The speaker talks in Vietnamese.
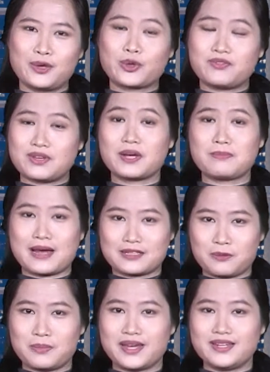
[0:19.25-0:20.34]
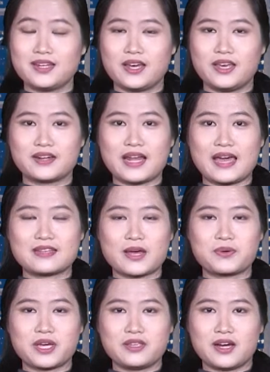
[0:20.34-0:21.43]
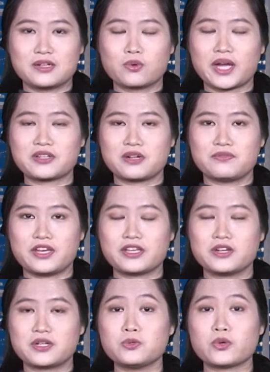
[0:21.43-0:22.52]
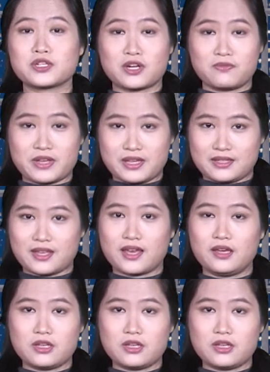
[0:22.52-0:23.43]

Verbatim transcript: Quý vị và các bạn thân mến, hiện nay theo ghi nhận của các đơn vị nghiên cứu chuyên sâu về y tế